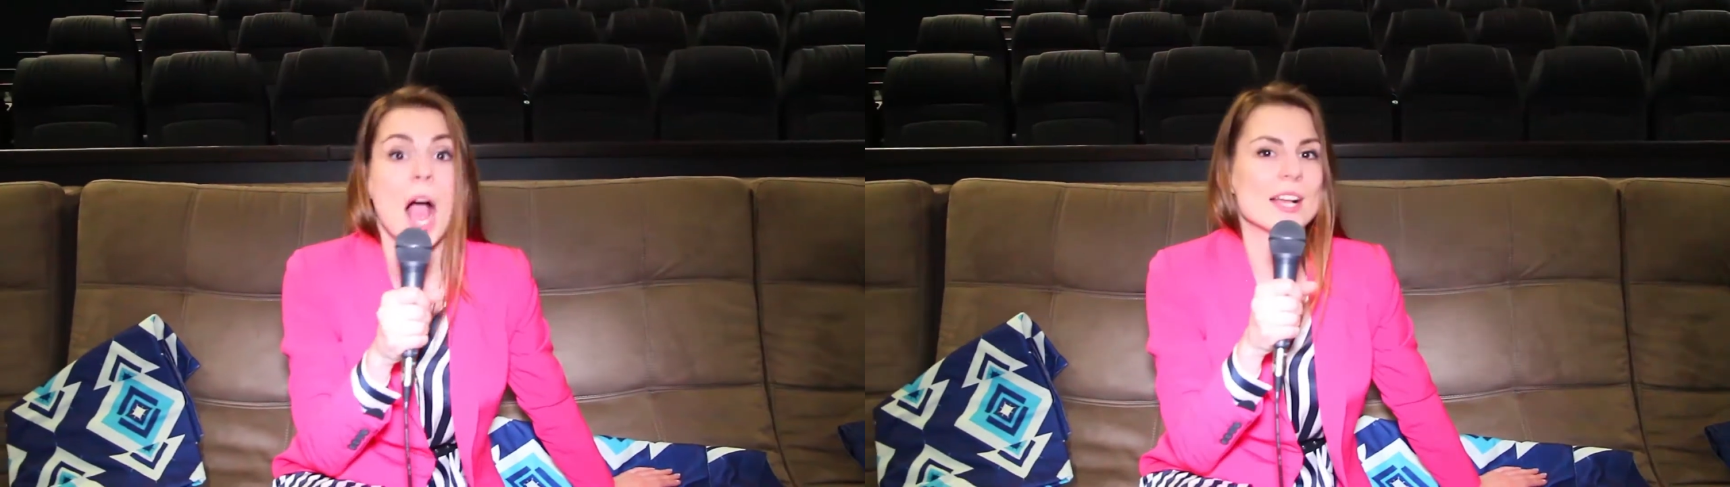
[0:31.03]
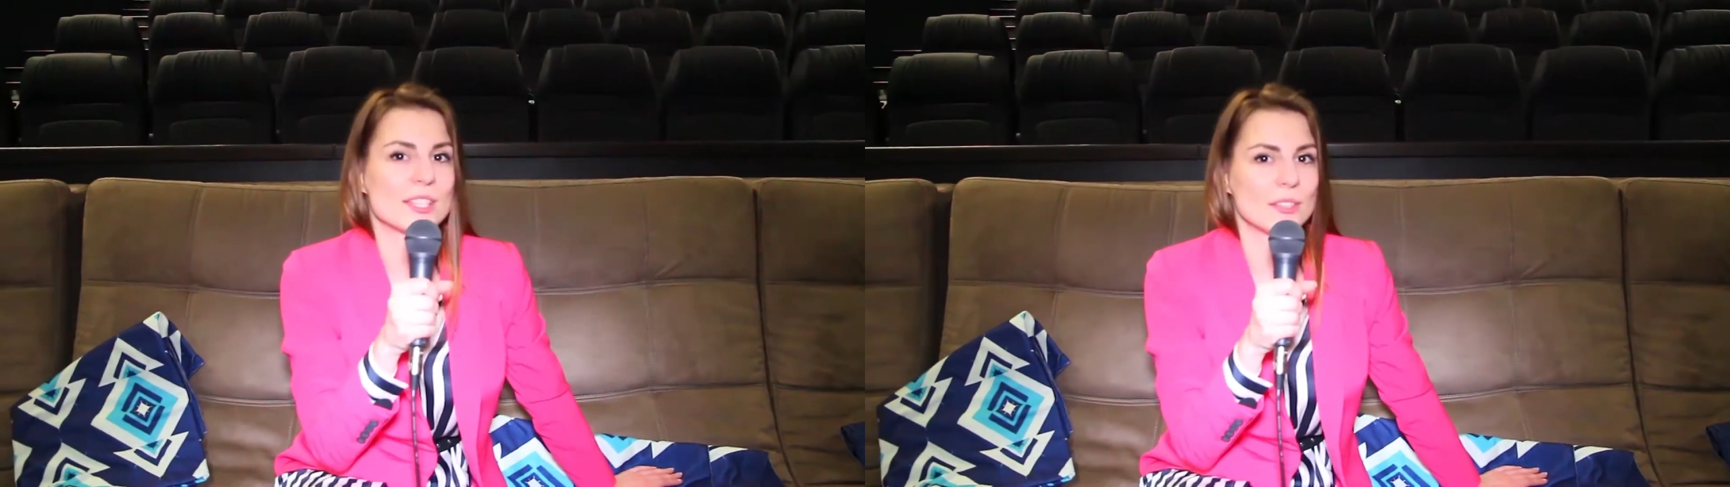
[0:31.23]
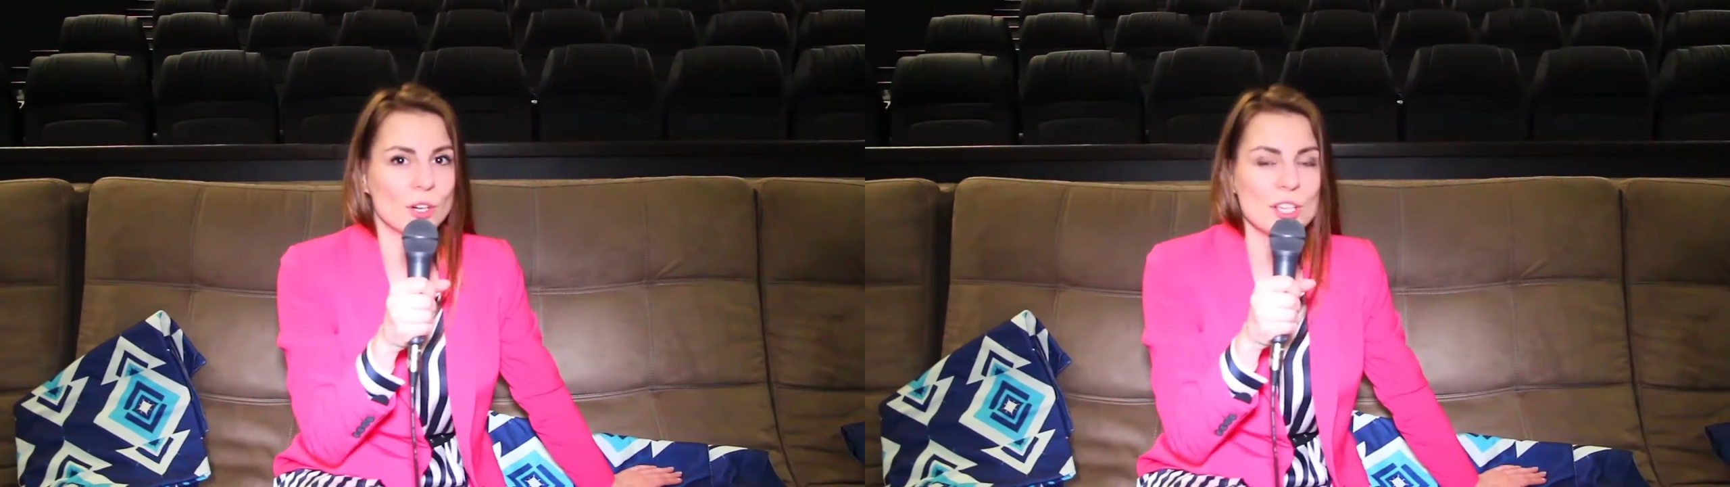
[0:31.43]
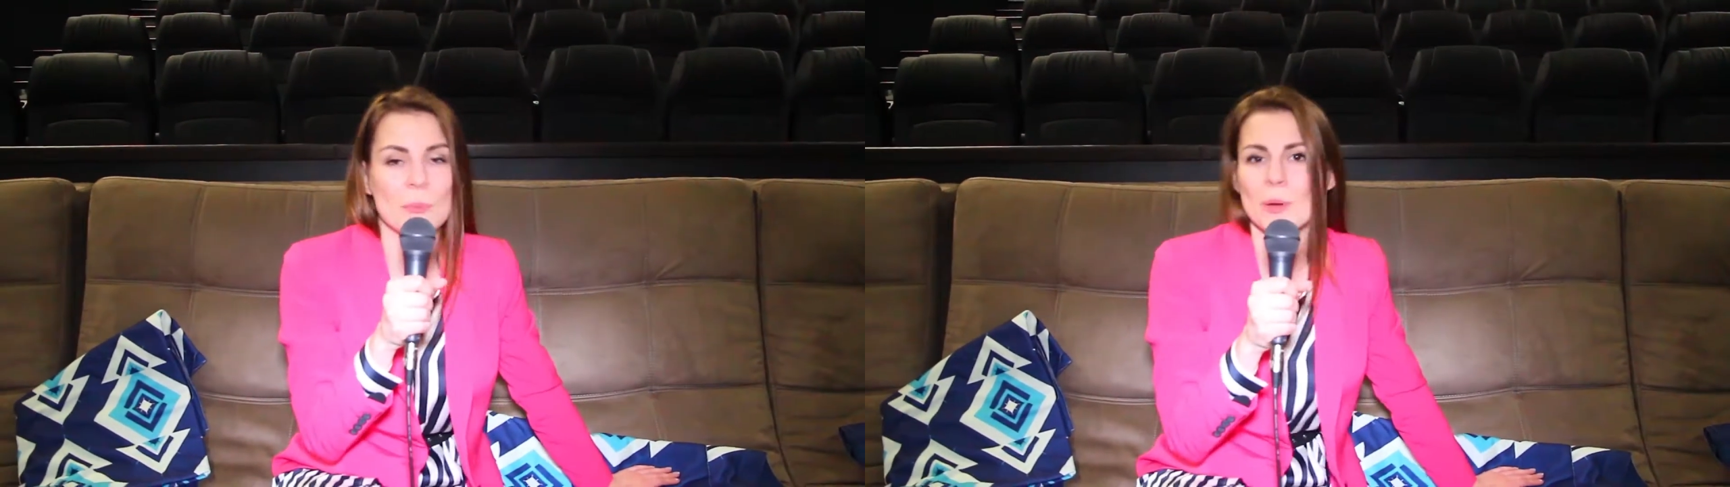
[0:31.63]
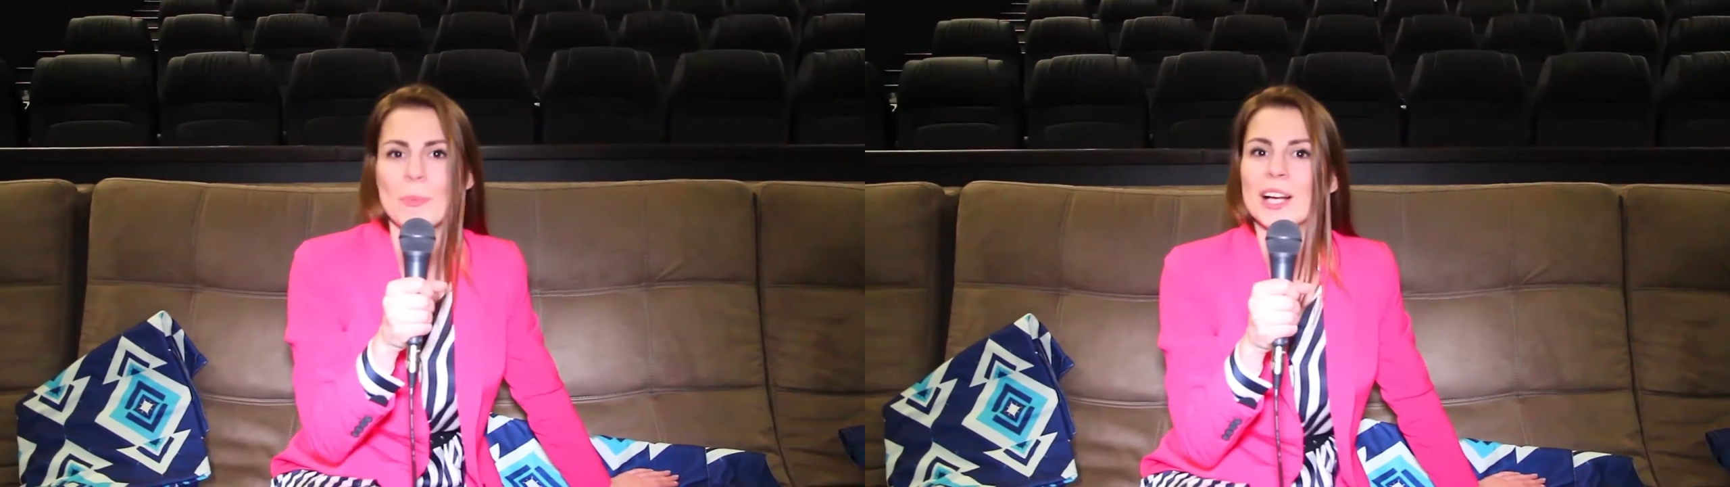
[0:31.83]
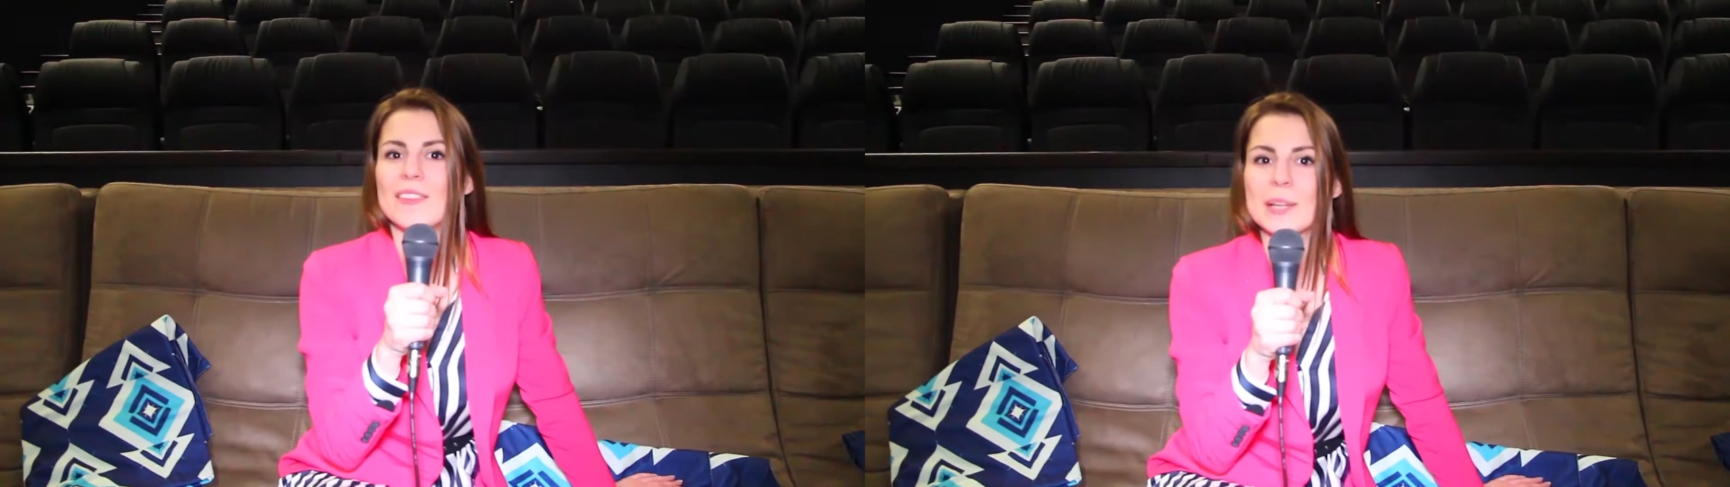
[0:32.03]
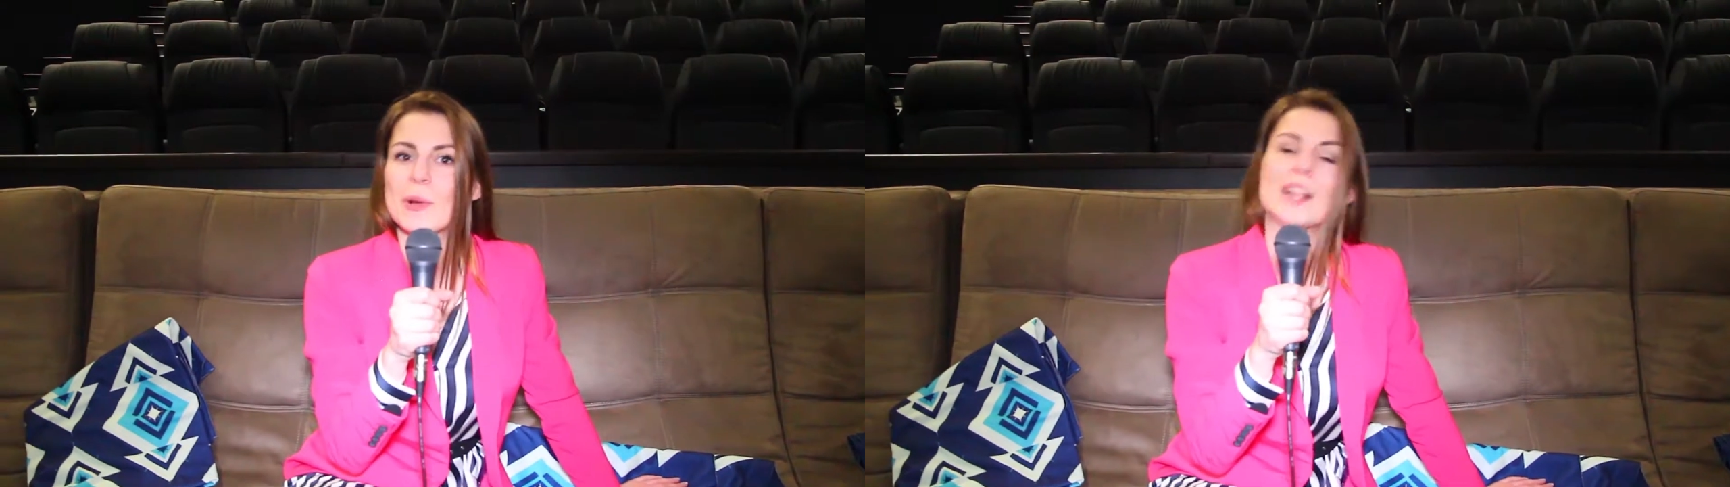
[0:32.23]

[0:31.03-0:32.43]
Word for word: а сегодня мы поговорим